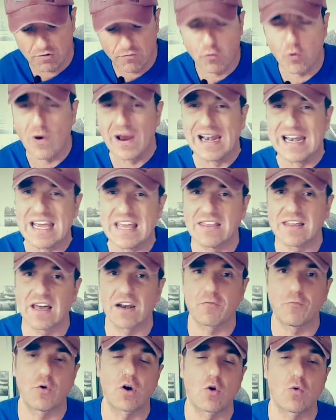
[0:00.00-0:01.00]
Fue
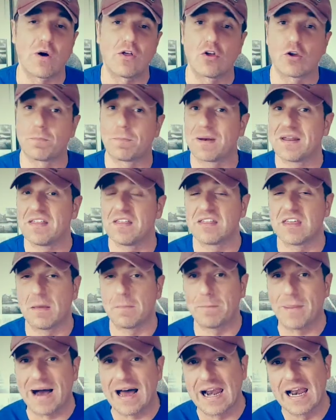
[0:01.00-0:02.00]
líder, fue el jugador
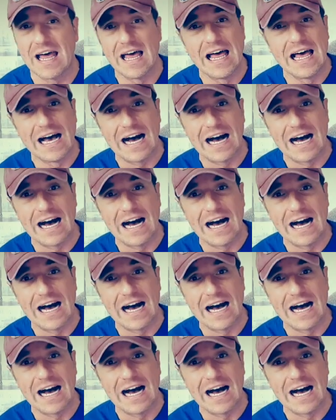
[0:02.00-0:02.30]
principal,